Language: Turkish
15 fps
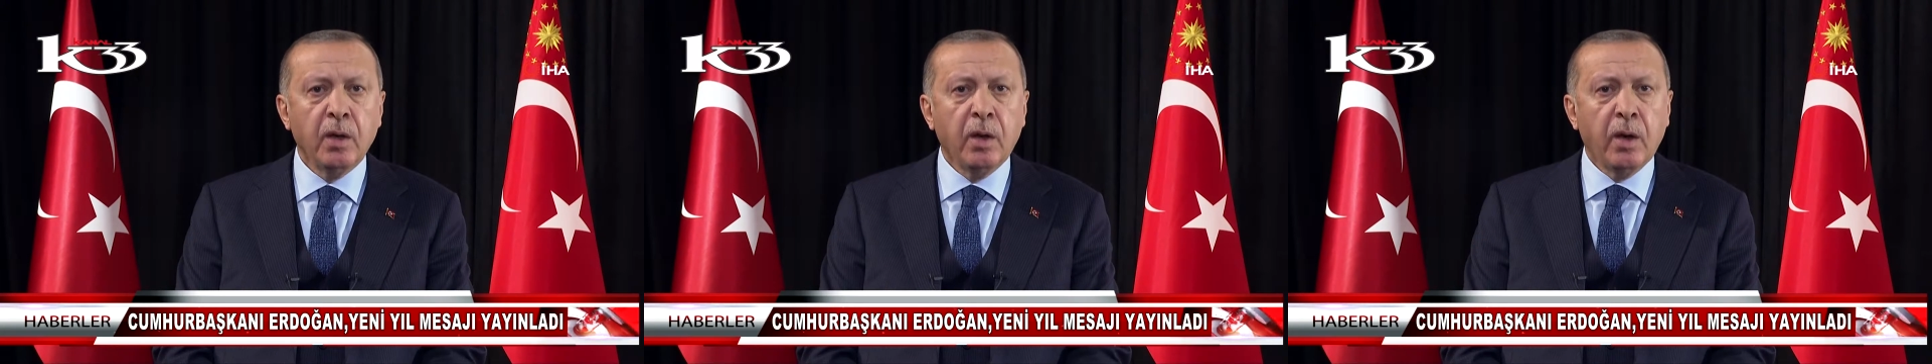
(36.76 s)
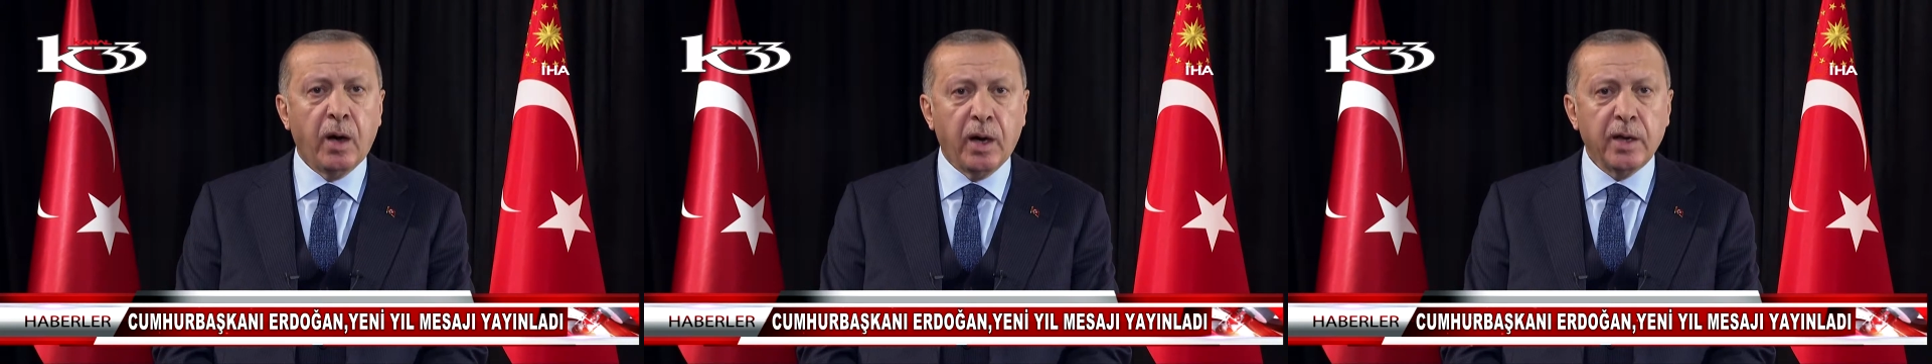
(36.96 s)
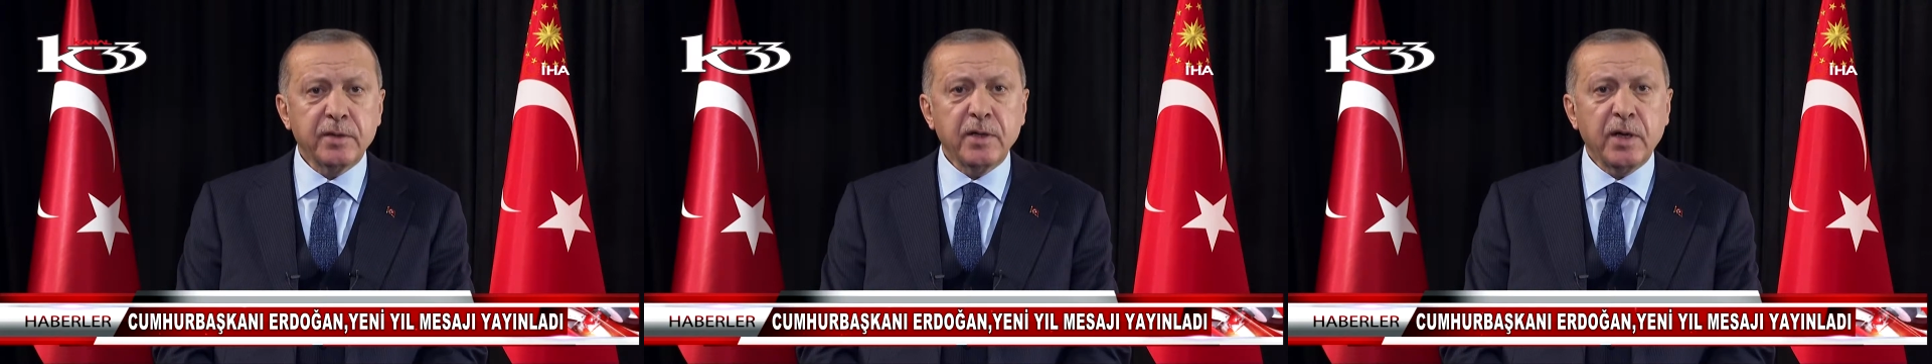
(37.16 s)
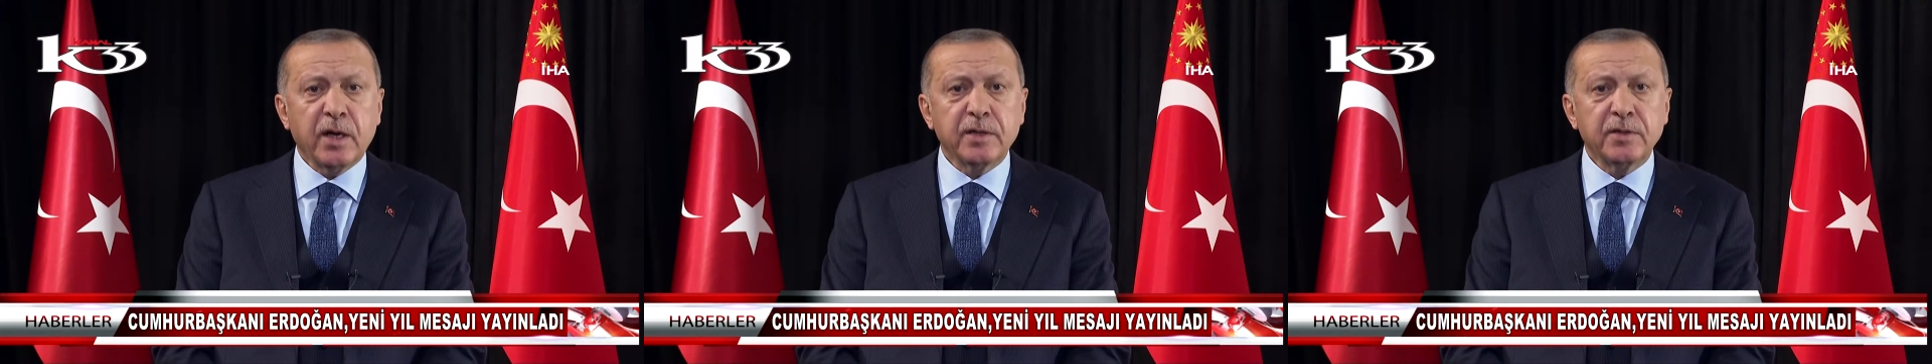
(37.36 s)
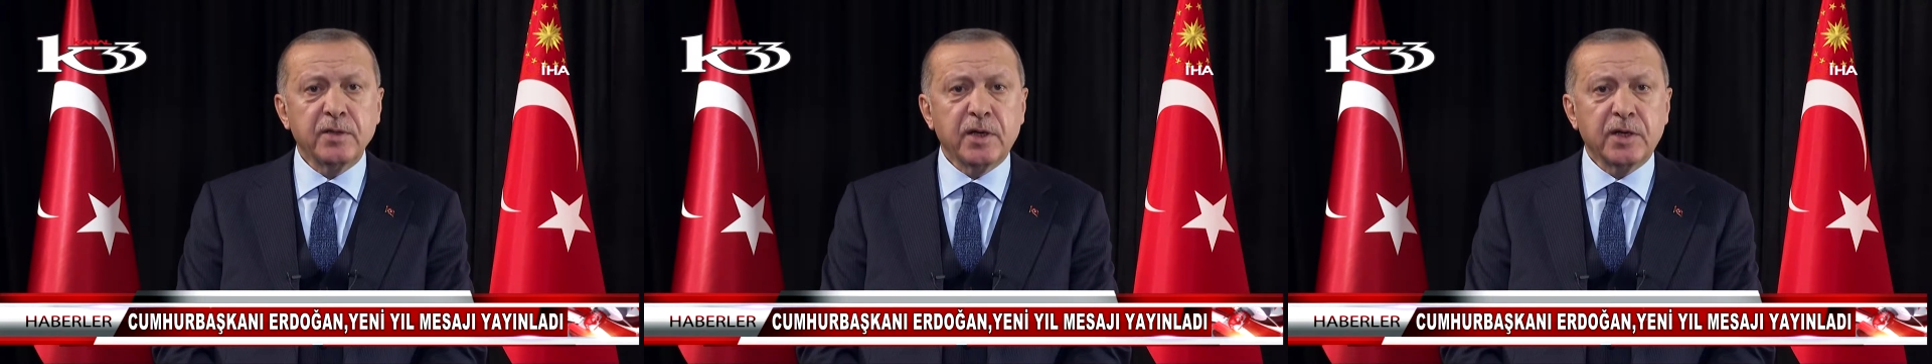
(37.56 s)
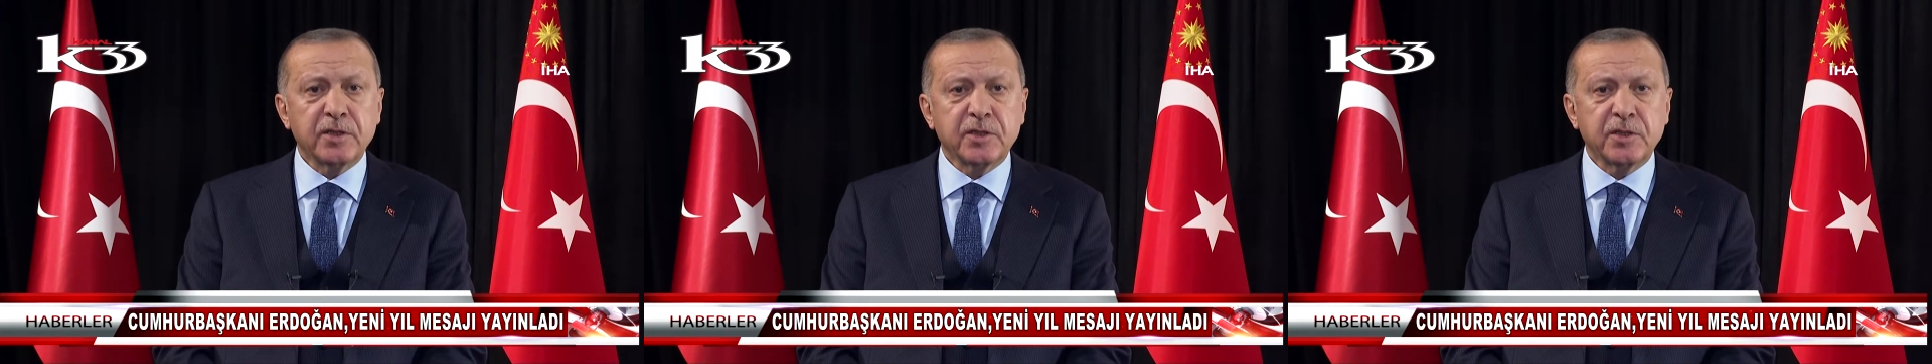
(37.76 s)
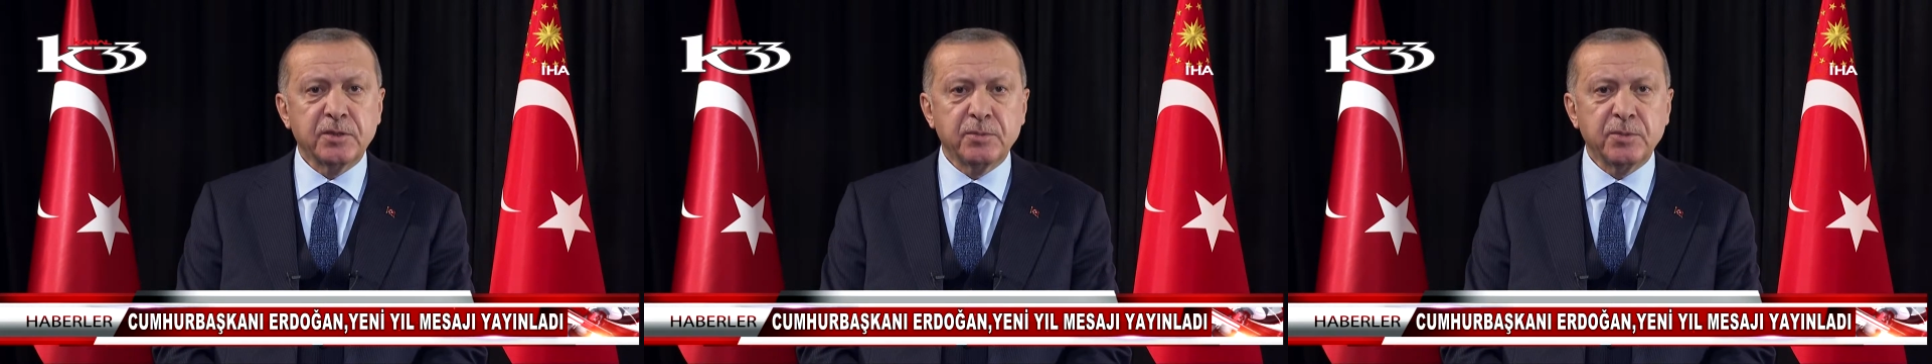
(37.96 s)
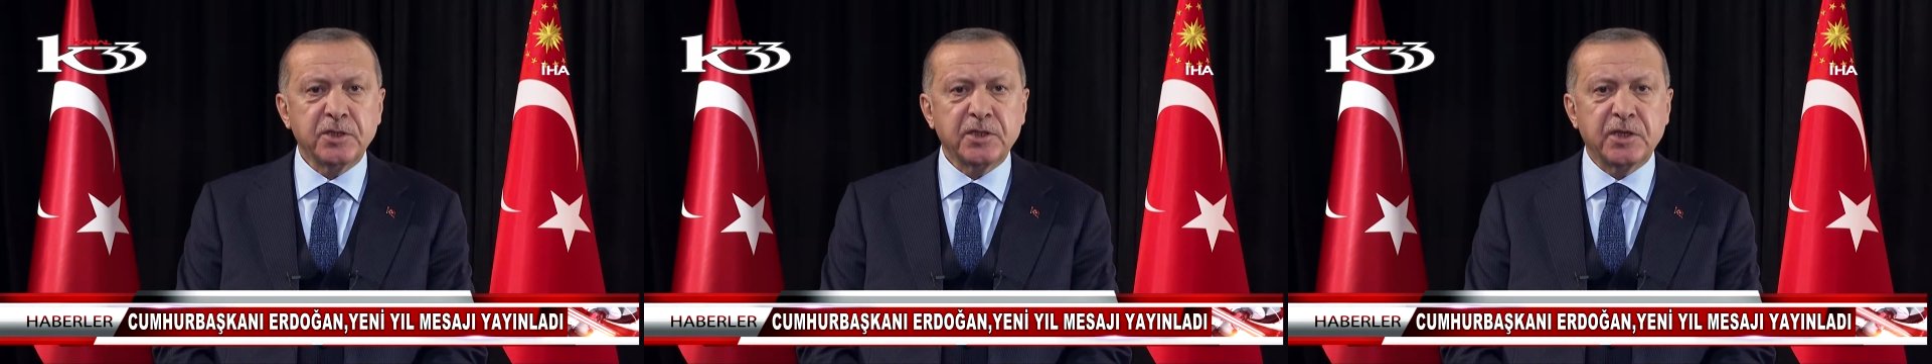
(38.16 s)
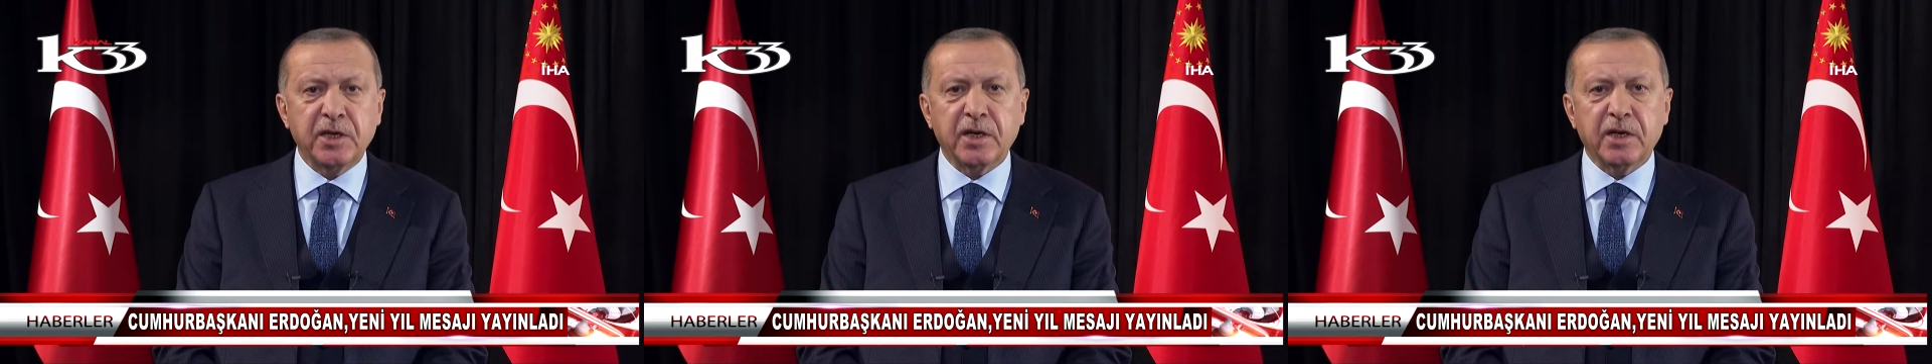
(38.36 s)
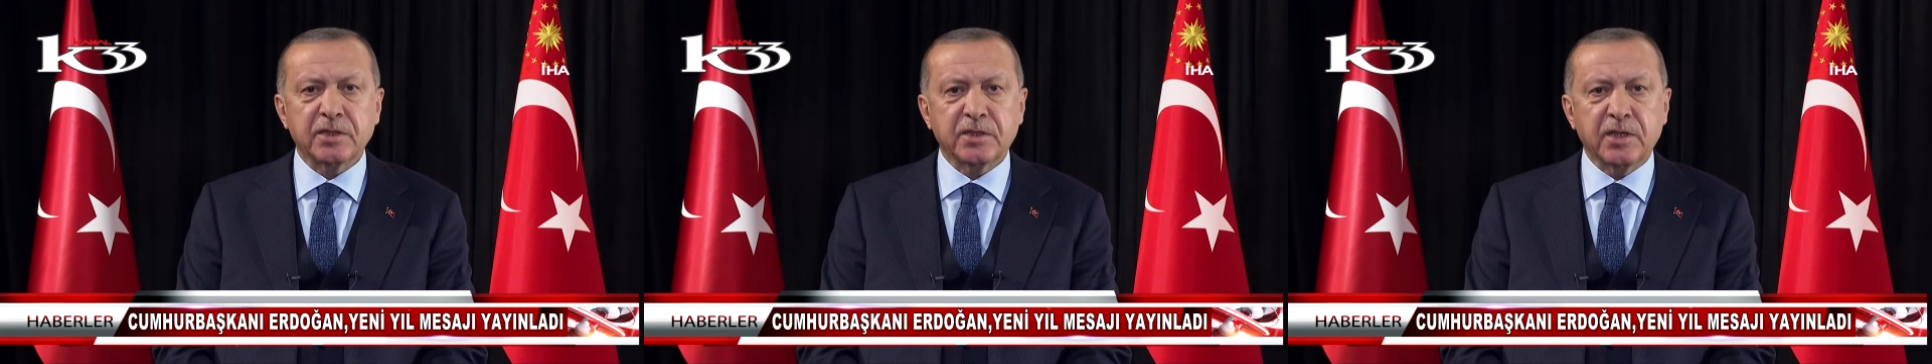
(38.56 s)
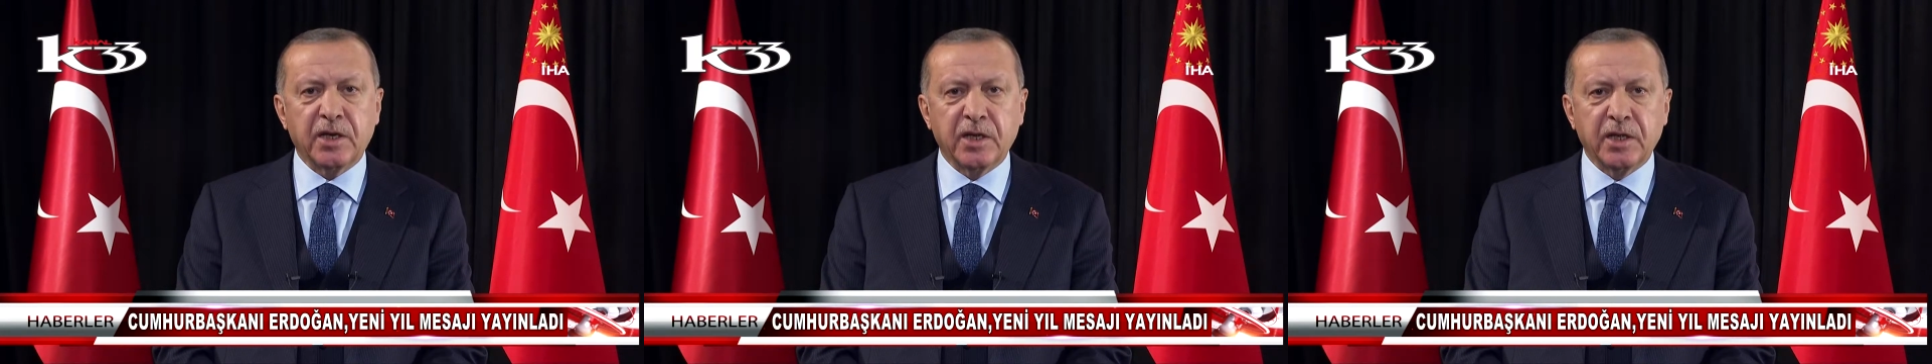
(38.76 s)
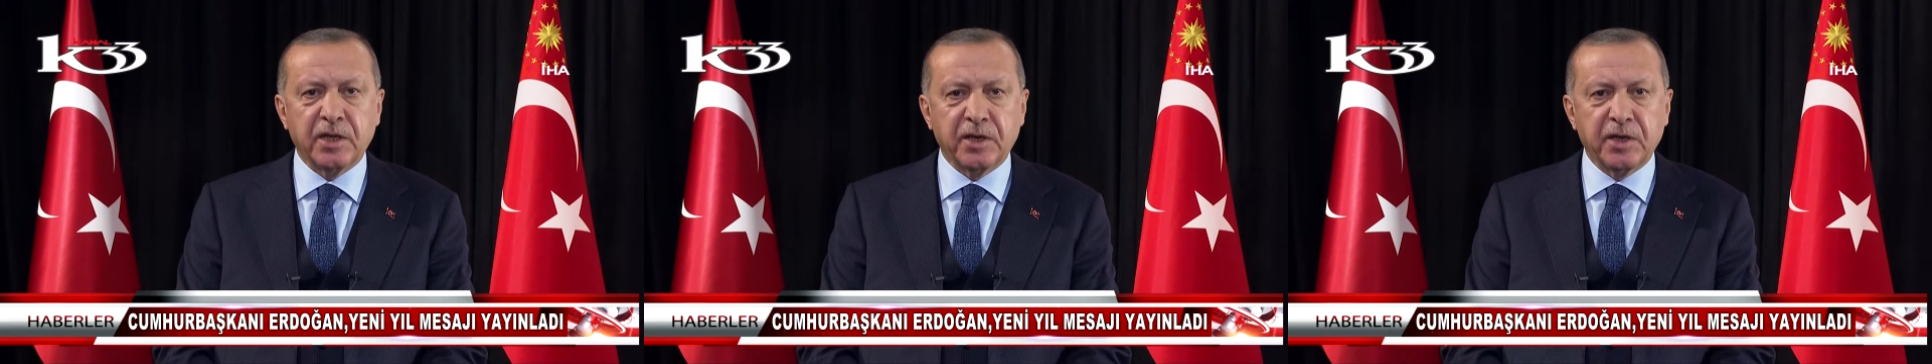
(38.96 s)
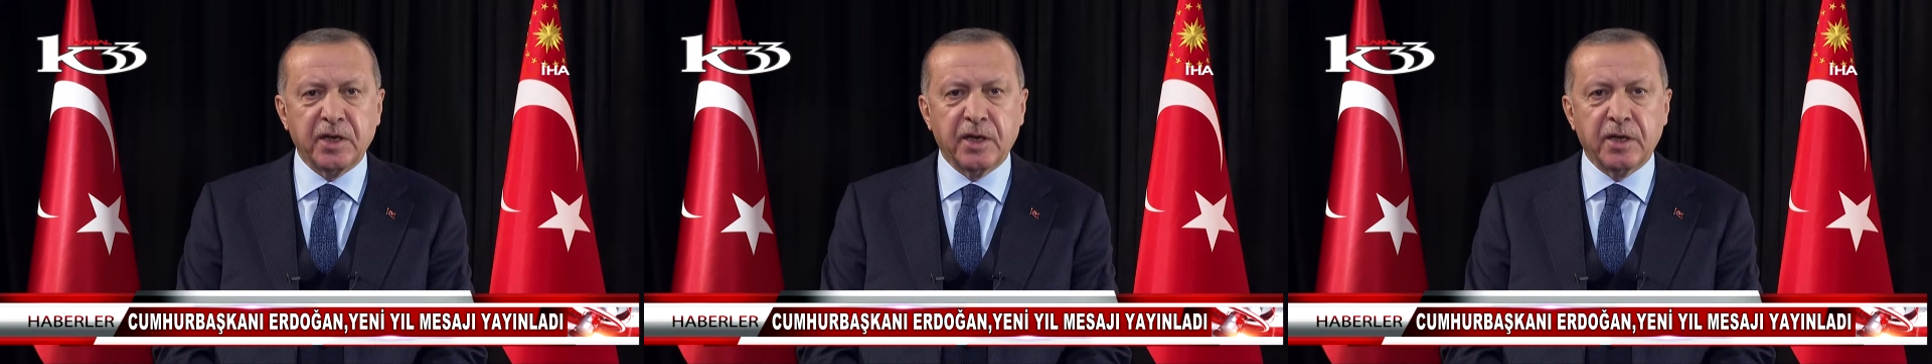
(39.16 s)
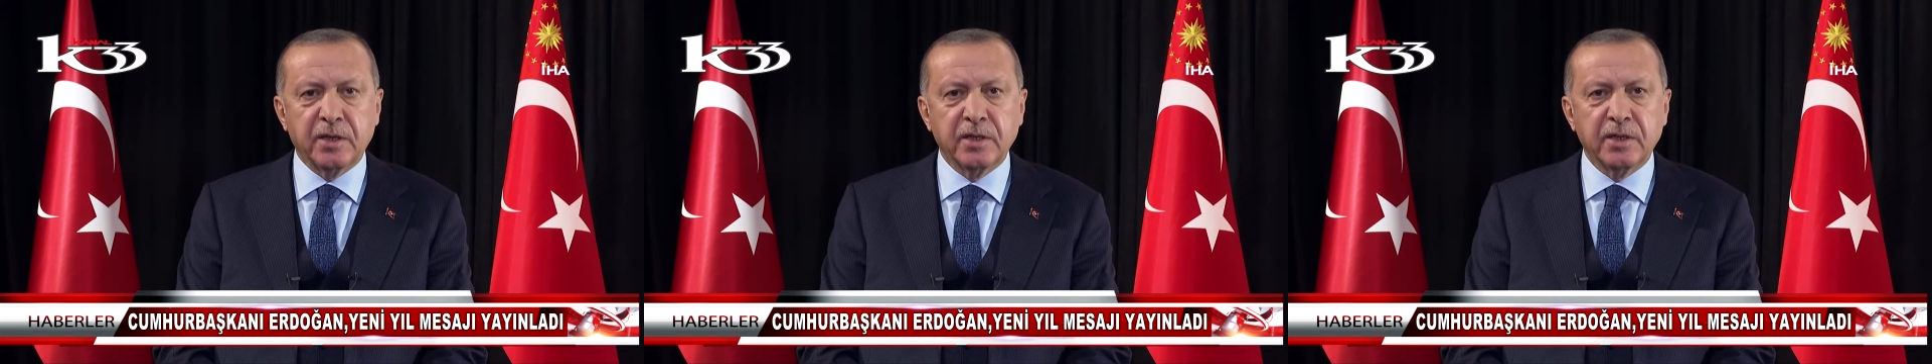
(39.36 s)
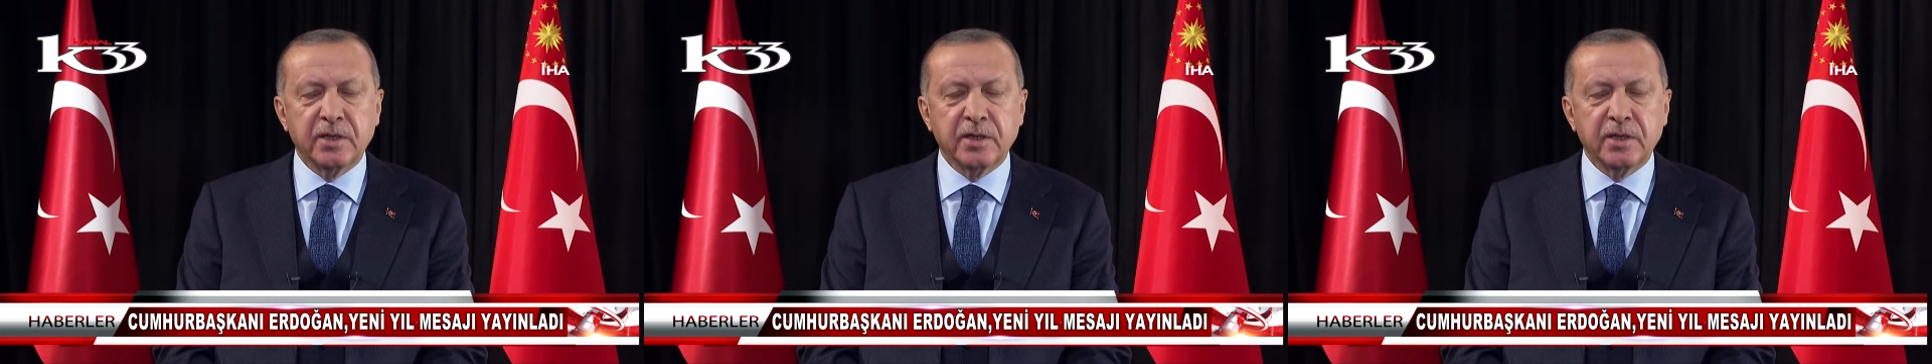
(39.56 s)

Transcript: Ardı ardına açtığımız şehir hastaneleriyle